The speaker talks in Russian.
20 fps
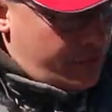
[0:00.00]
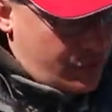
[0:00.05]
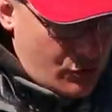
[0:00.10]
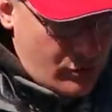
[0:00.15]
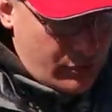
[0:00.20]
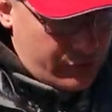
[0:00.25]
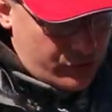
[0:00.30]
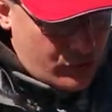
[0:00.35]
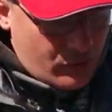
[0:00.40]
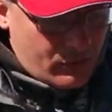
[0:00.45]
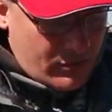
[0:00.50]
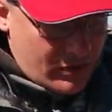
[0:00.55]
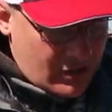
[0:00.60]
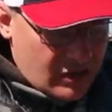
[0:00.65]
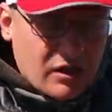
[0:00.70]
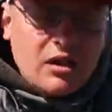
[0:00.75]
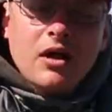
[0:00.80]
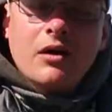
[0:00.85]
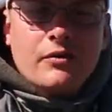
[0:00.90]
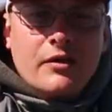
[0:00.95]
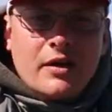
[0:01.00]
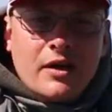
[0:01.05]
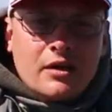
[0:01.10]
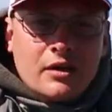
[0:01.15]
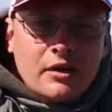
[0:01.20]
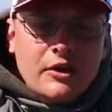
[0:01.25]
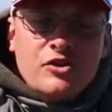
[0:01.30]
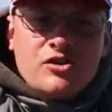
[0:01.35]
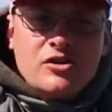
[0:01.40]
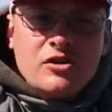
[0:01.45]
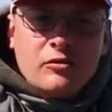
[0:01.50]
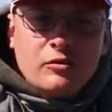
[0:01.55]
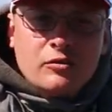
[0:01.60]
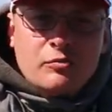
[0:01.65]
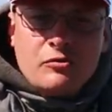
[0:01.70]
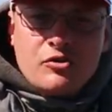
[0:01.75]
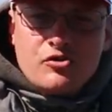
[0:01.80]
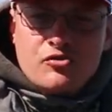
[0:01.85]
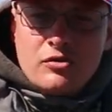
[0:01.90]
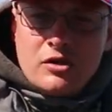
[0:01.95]
в чем, в чем главное отличие
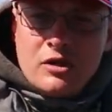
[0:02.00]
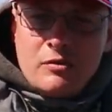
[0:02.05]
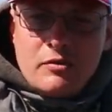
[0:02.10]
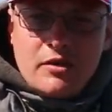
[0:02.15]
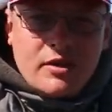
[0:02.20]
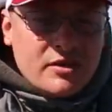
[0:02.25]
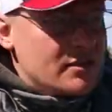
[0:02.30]
вот между ними,